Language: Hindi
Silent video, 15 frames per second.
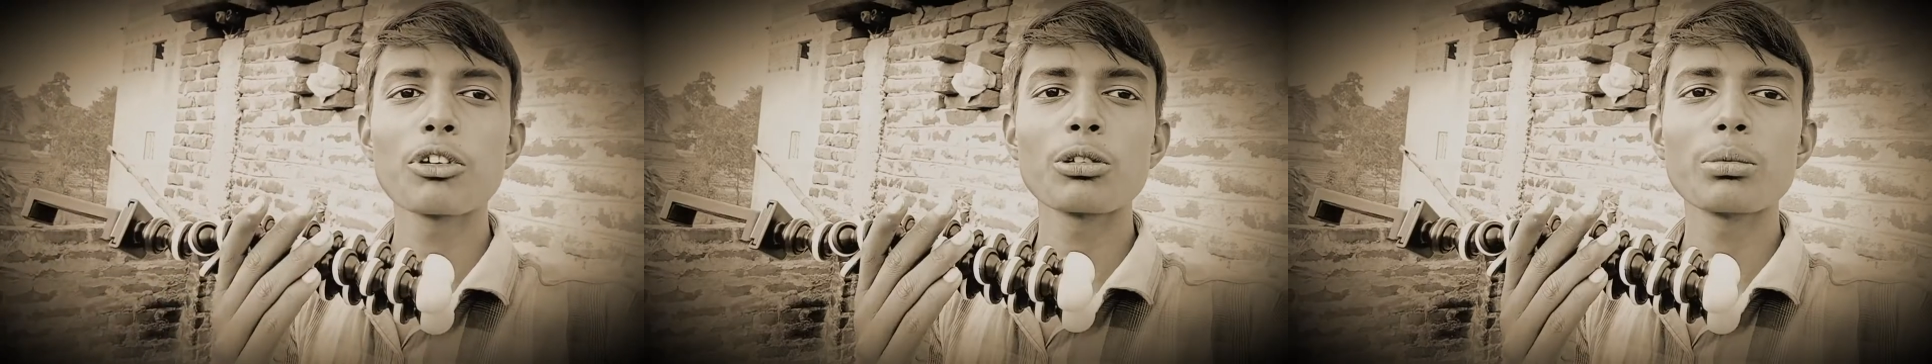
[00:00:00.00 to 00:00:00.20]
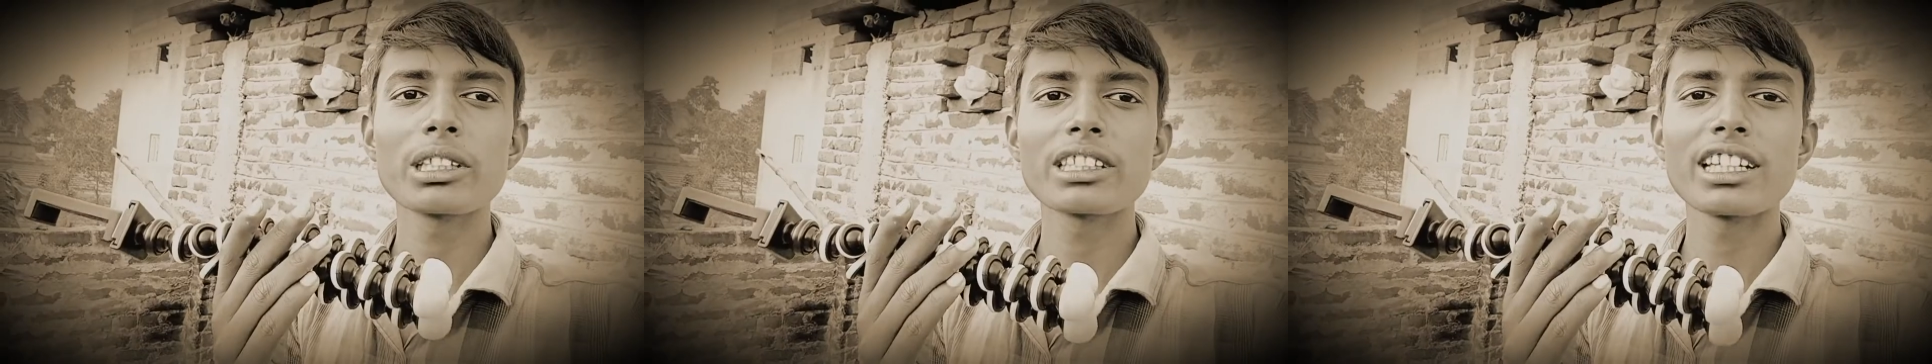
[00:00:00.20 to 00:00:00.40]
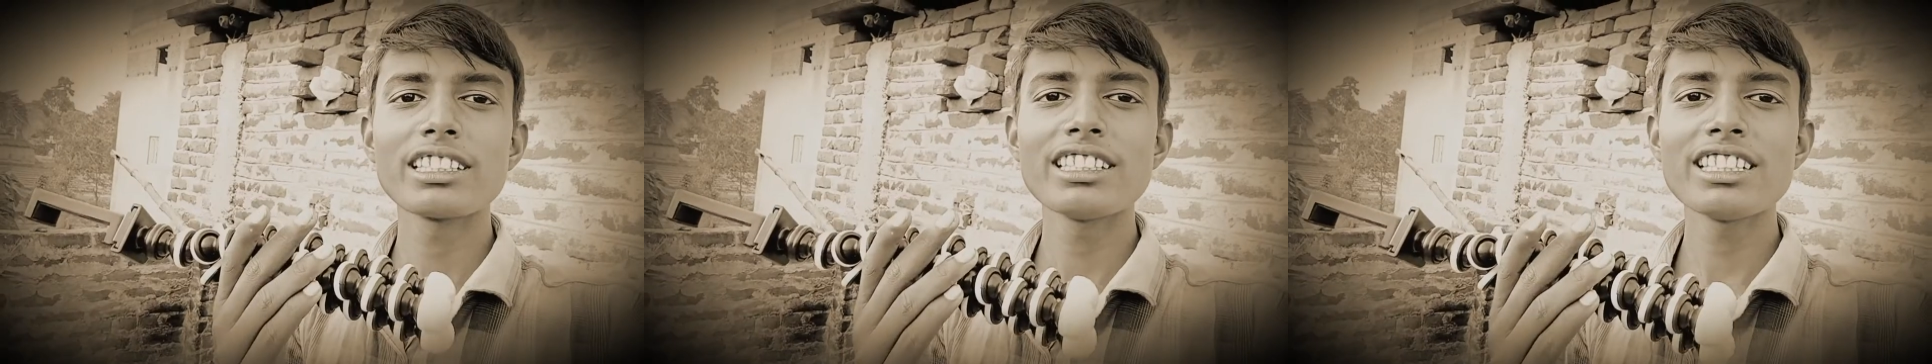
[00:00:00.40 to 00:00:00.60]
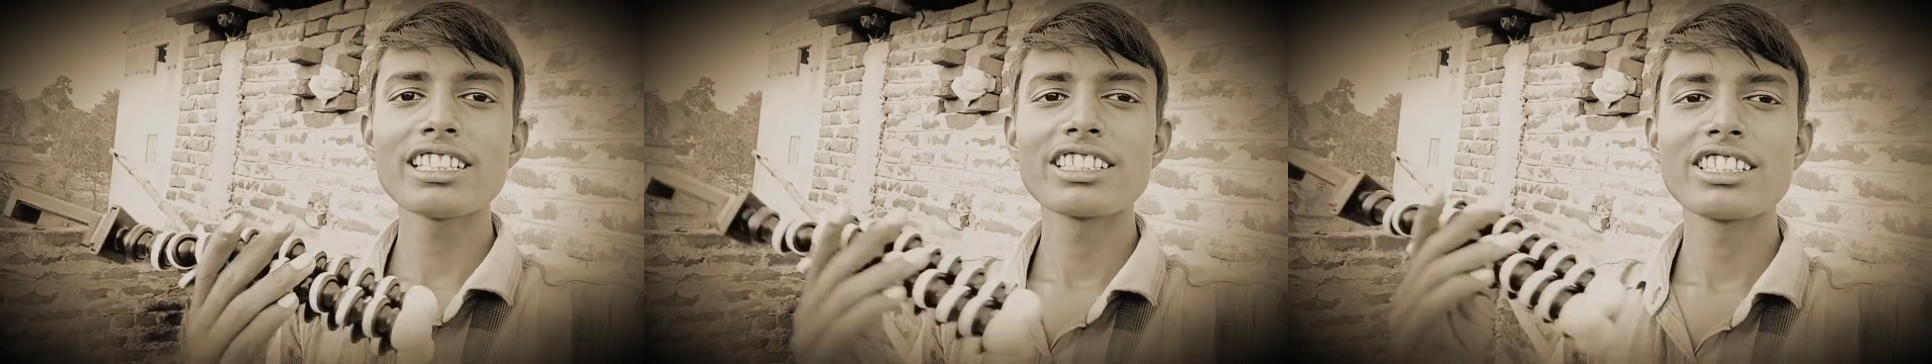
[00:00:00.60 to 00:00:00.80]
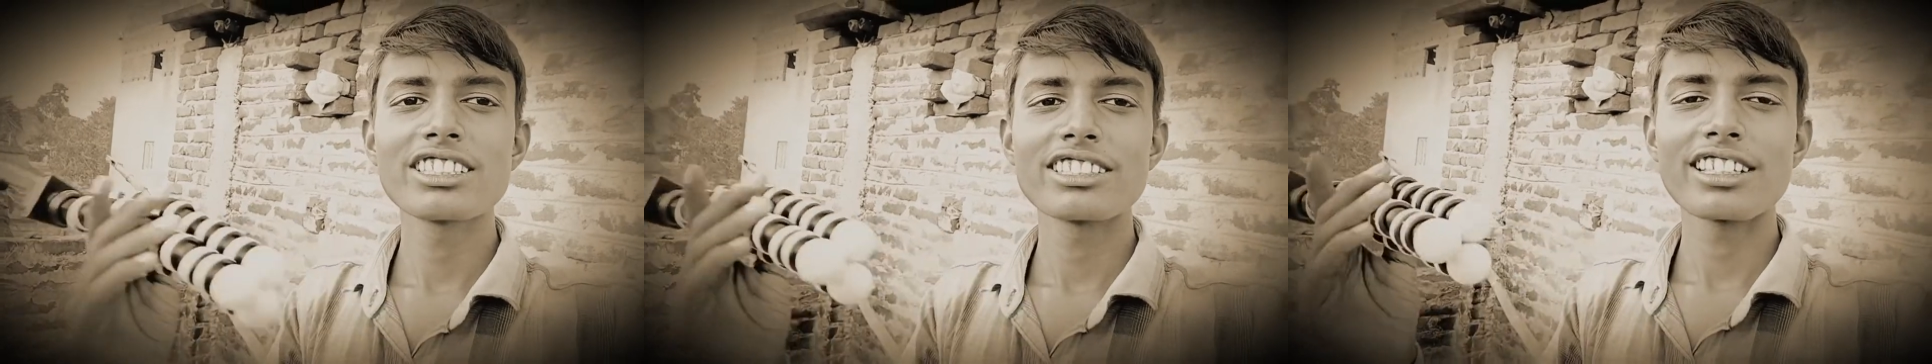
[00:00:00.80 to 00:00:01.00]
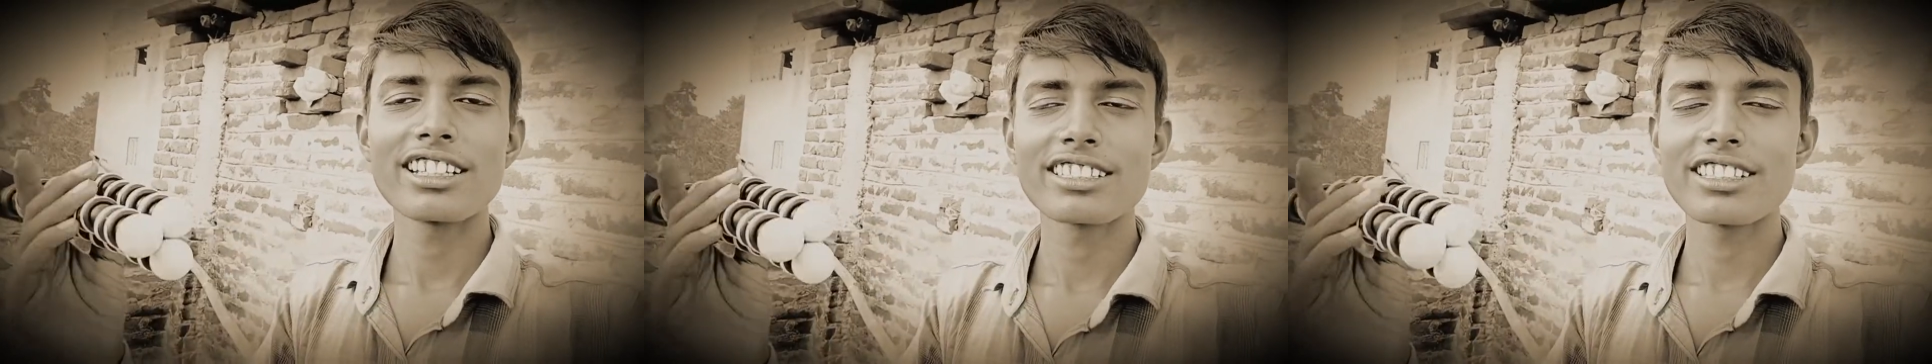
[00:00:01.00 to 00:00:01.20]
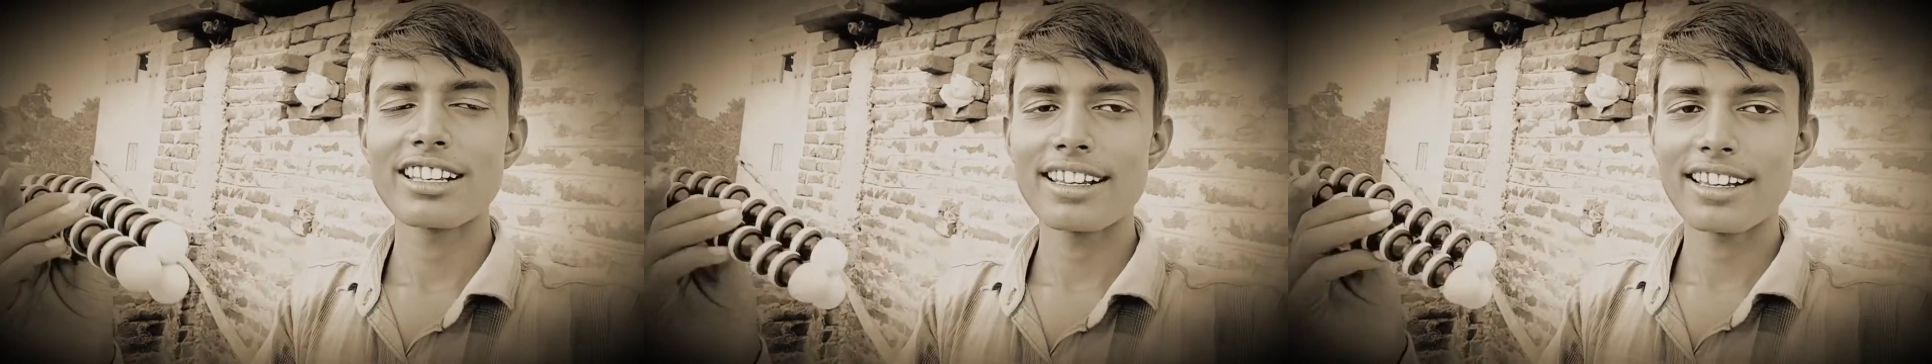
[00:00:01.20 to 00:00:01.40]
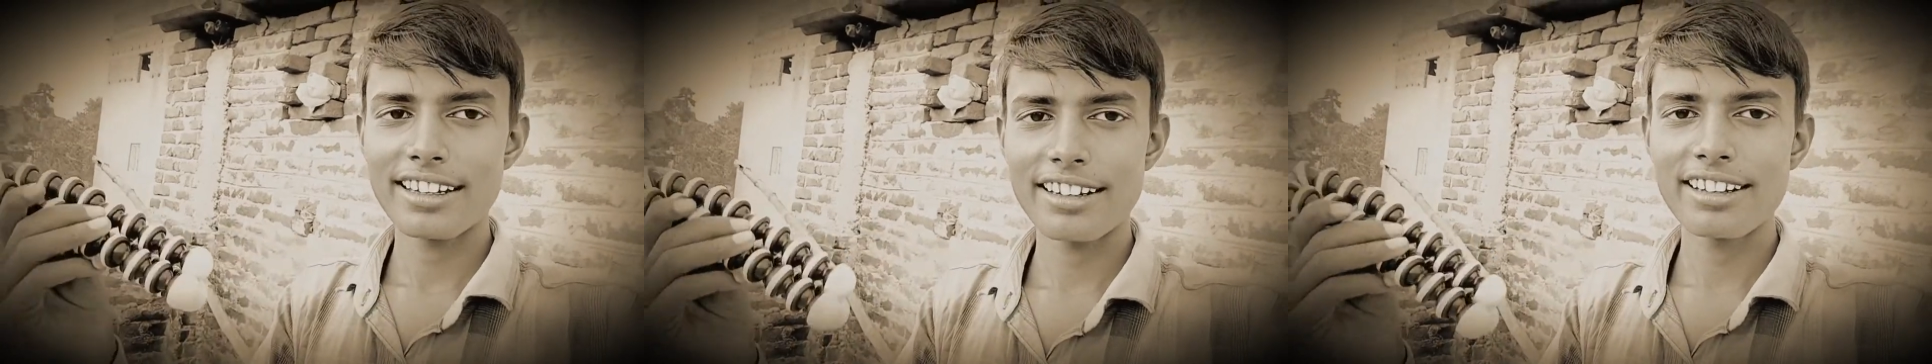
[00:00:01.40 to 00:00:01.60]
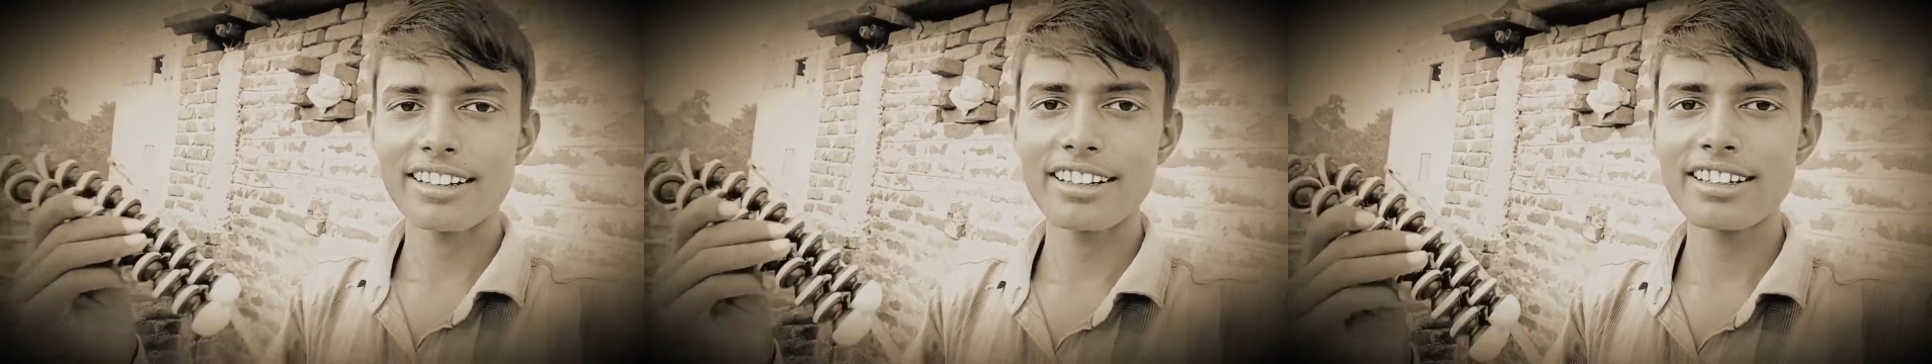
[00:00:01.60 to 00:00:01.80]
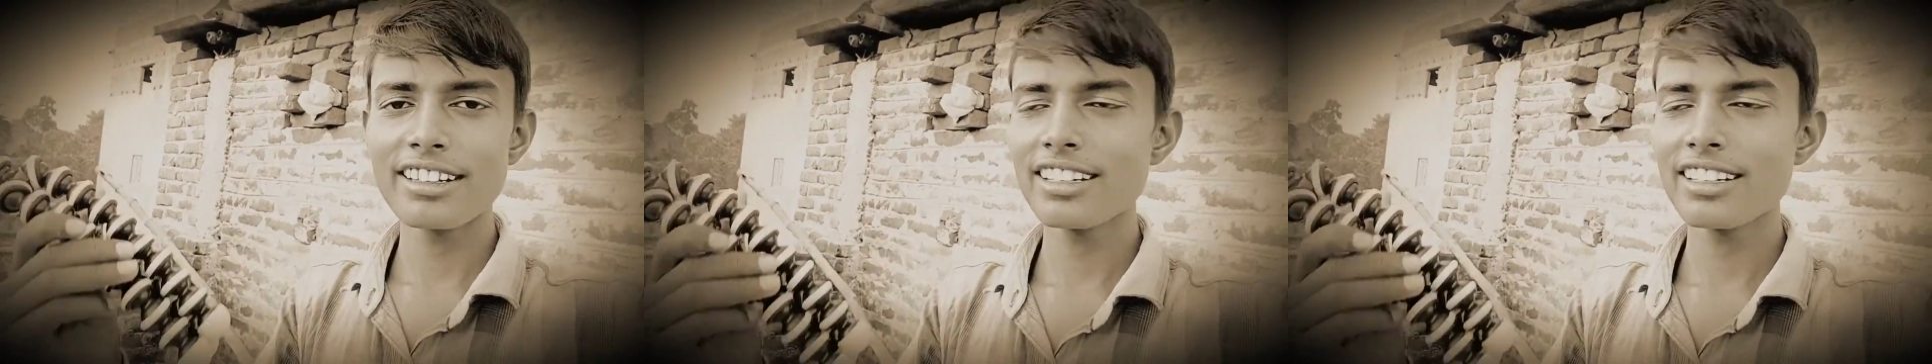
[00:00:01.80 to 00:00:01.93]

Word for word: आप लोग बताइए किस तरह से लग रहा